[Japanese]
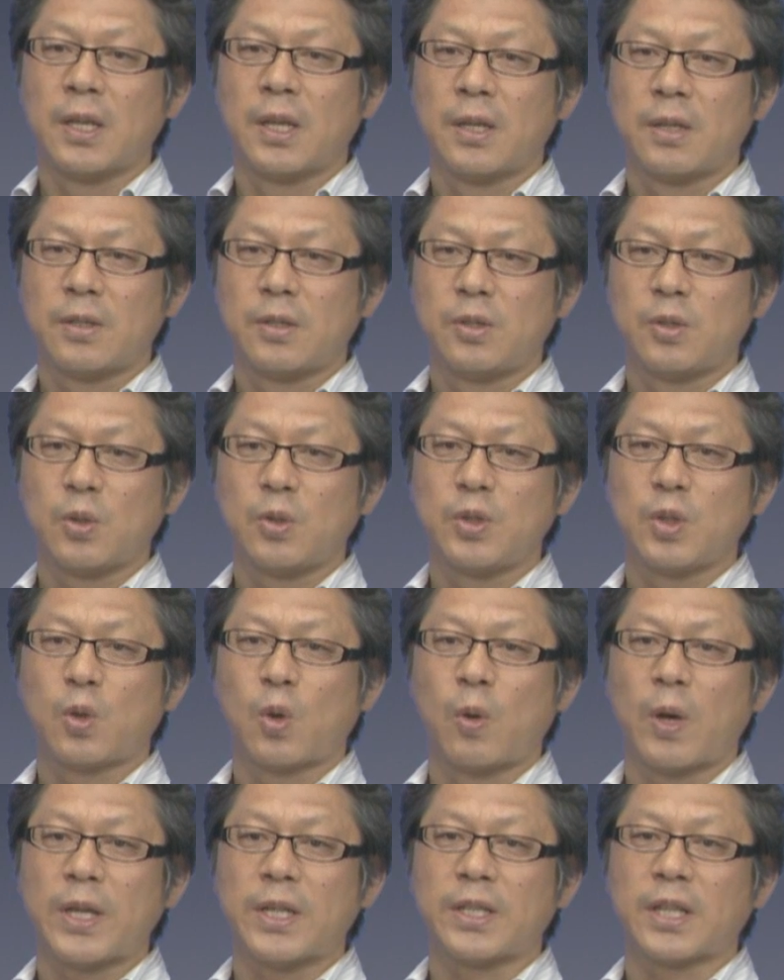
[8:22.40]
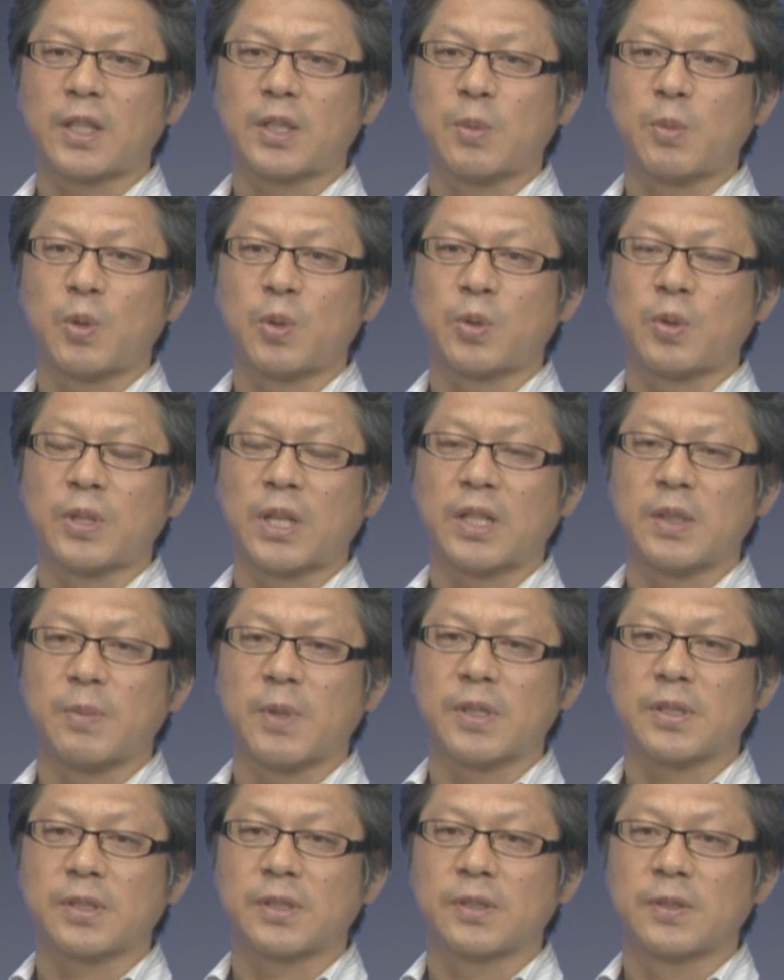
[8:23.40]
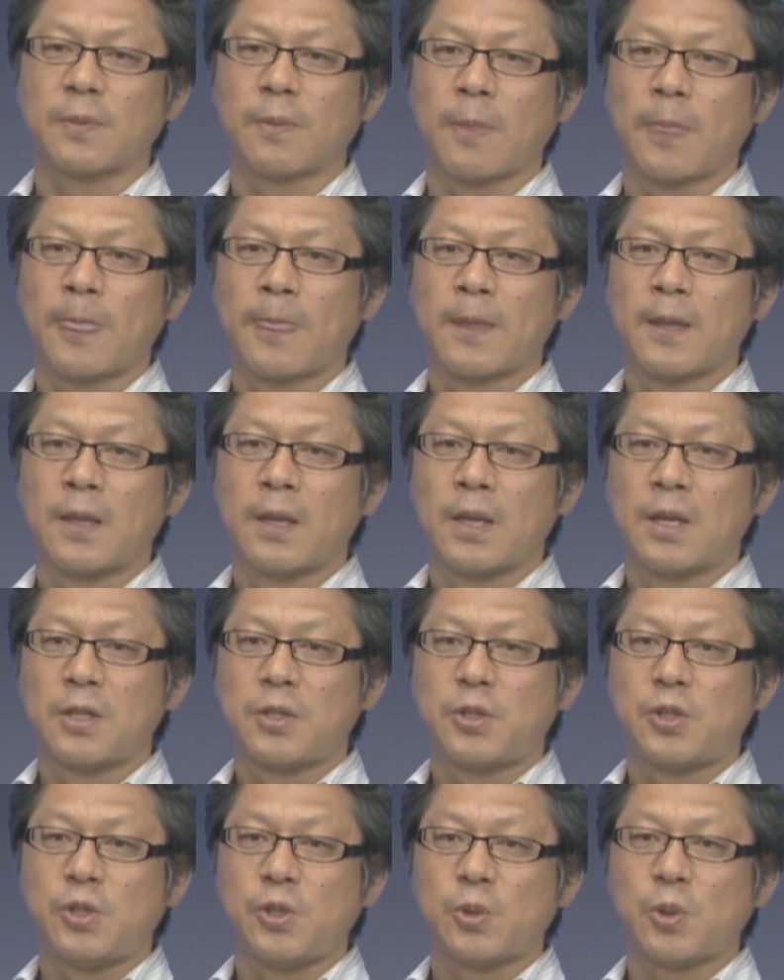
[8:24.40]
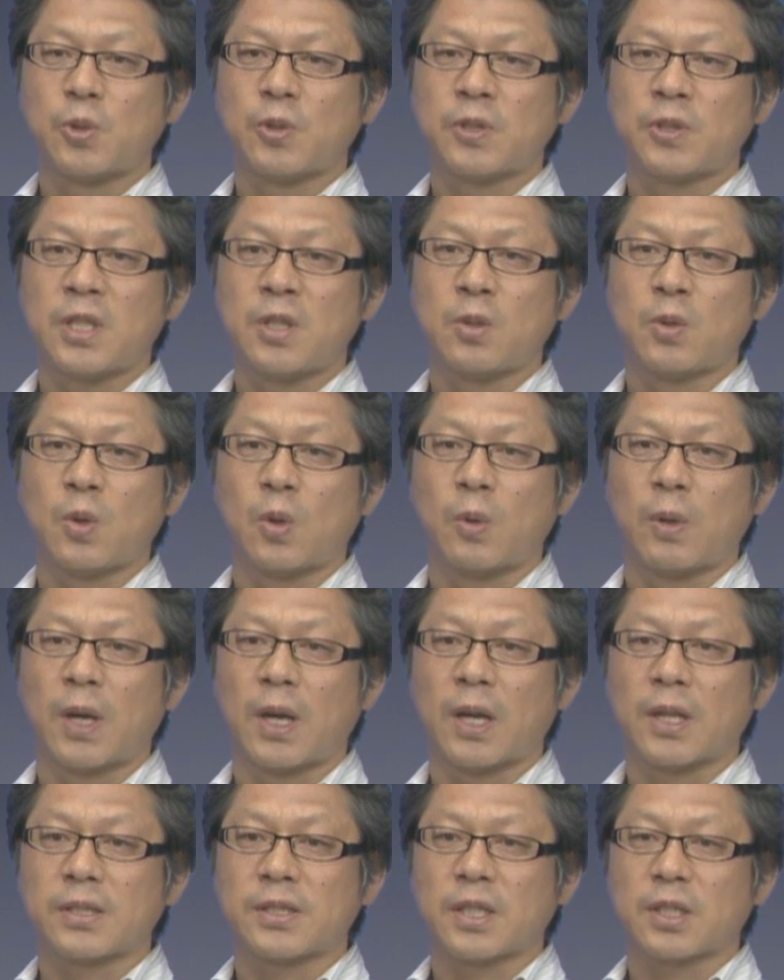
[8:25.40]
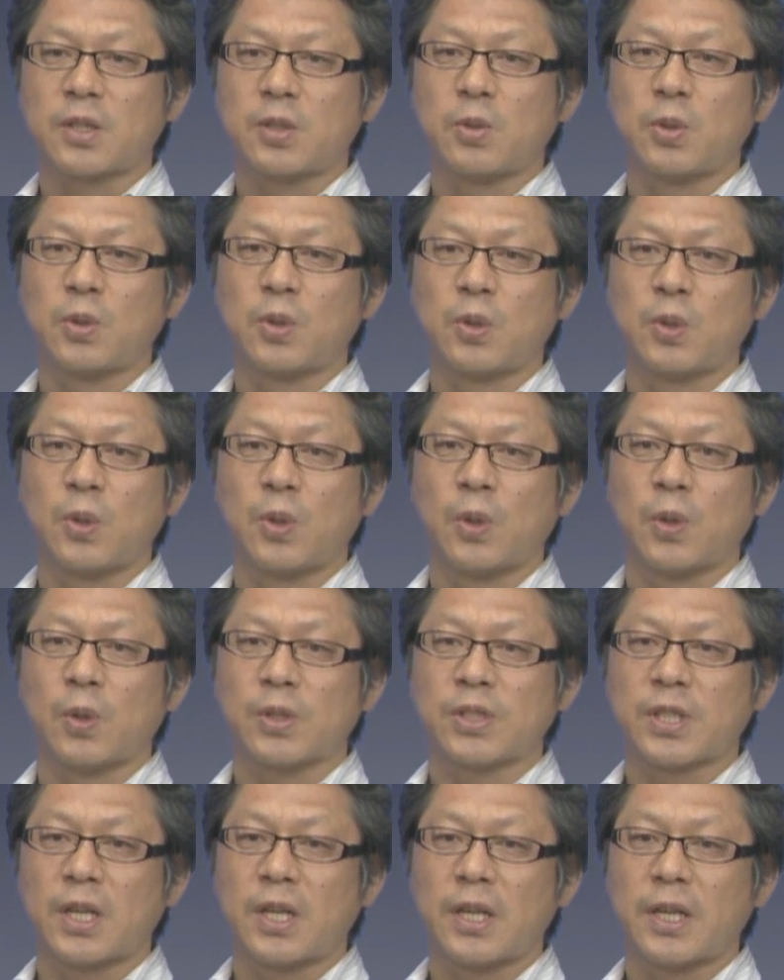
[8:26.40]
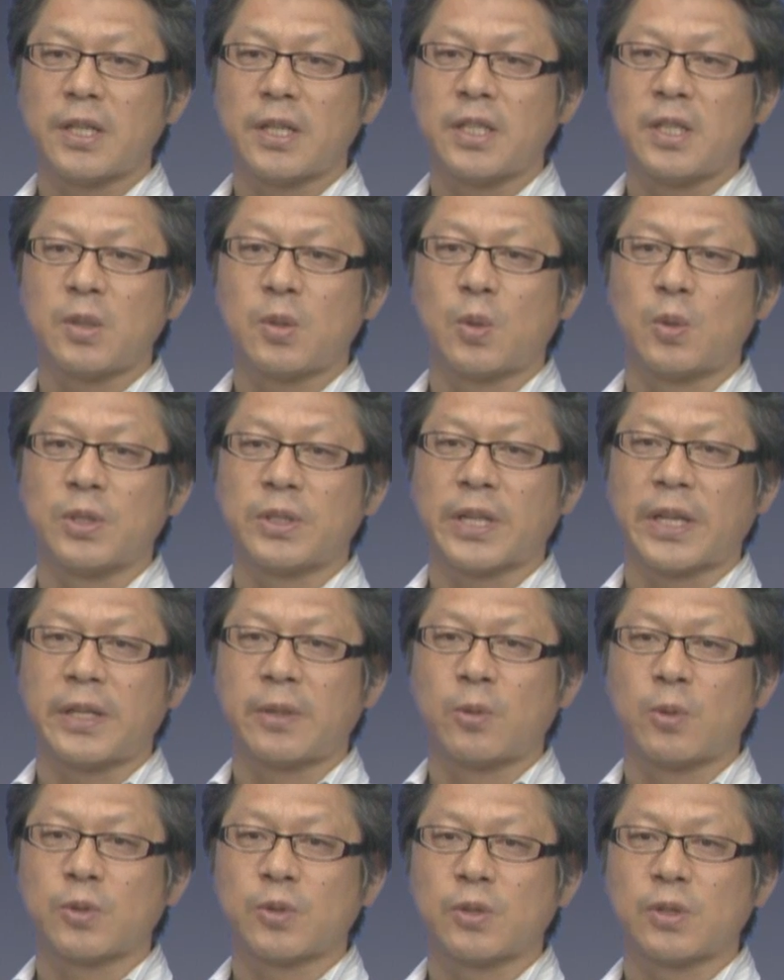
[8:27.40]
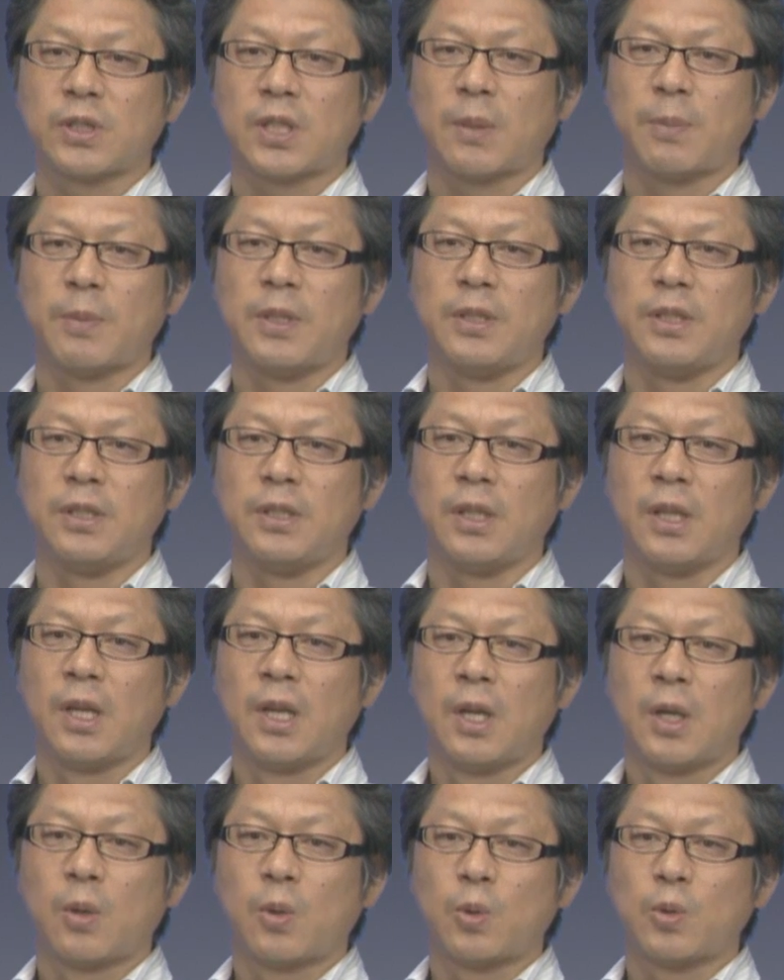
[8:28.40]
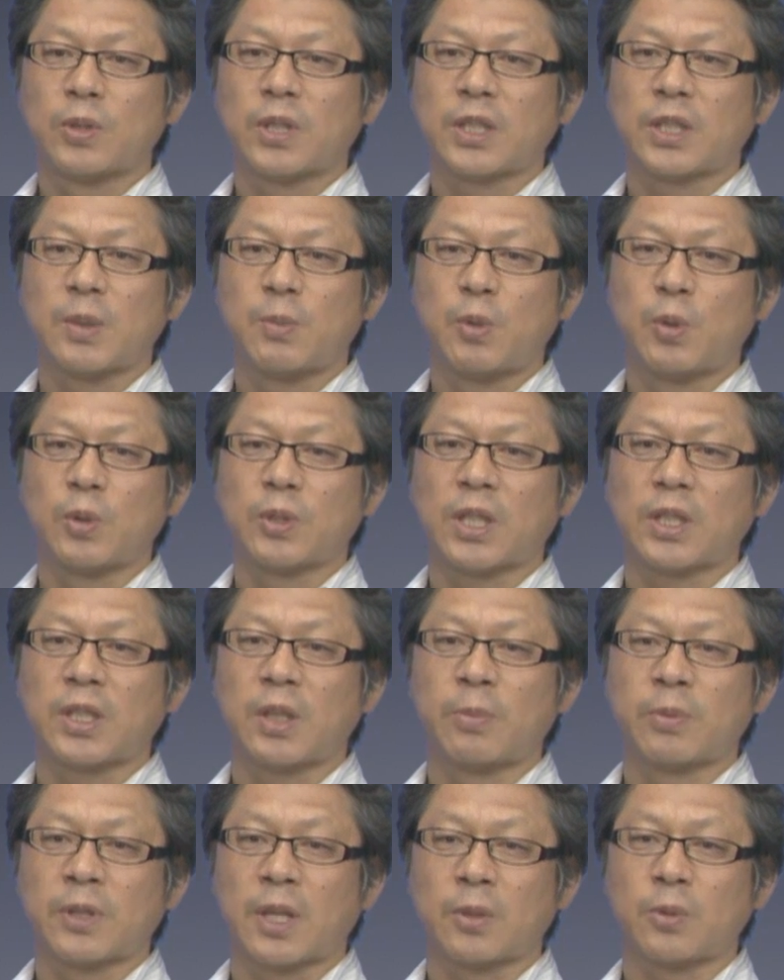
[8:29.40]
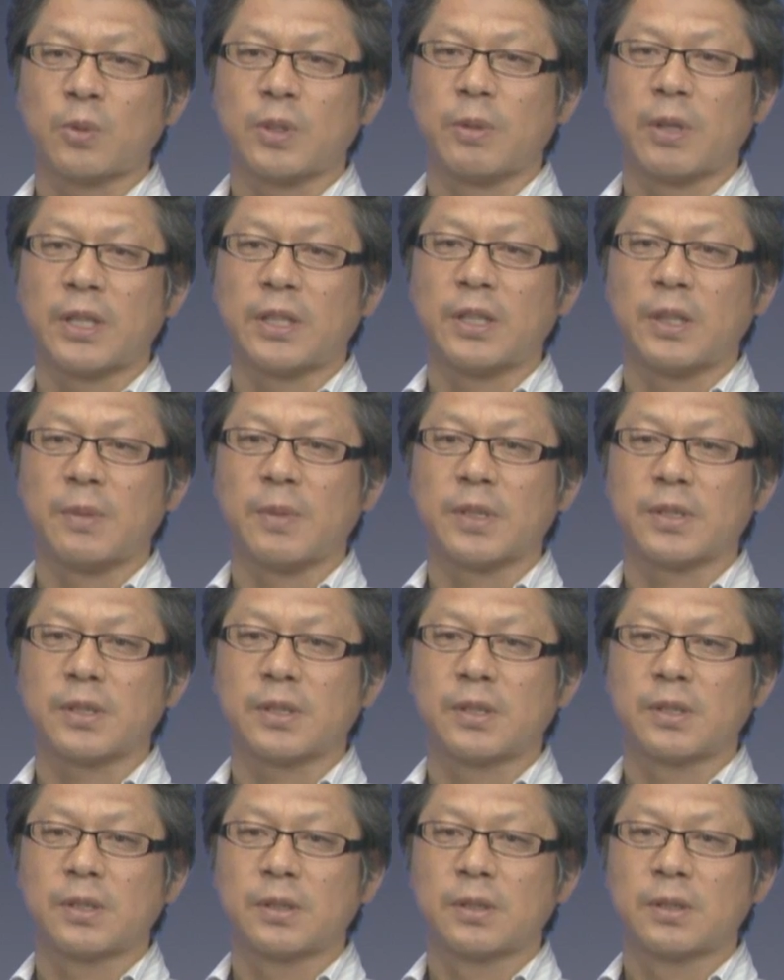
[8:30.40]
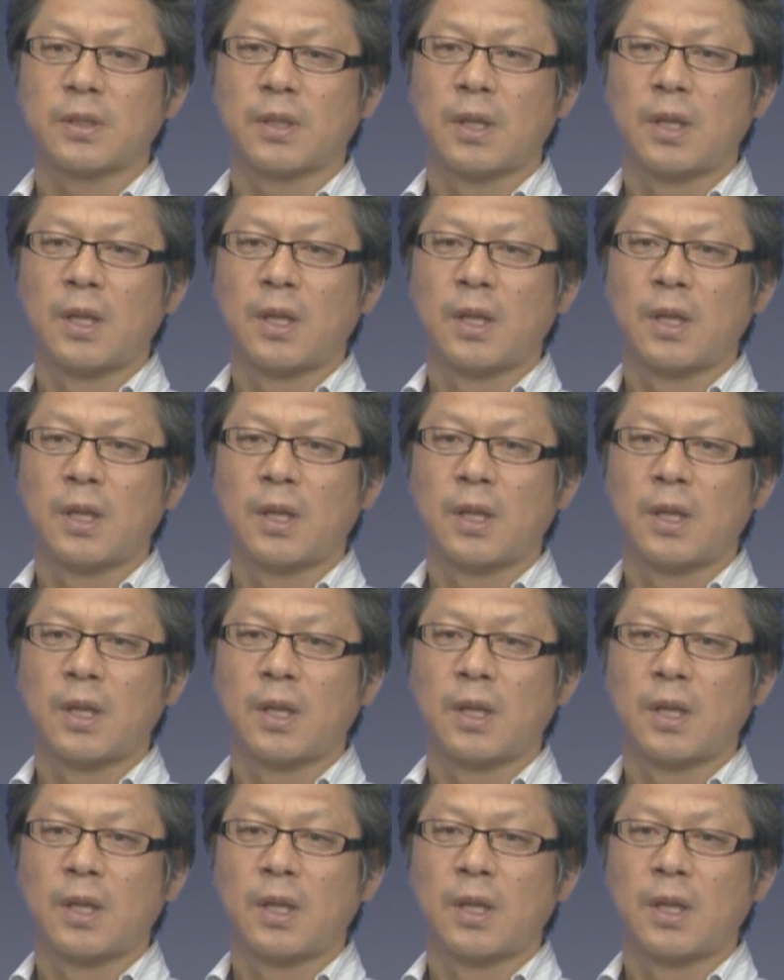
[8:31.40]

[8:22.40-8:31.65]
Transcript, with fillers: 非常に怖い建物となります中国銀行は先ほどの上海銀行に対抗するためにこの建物を建てたと言われています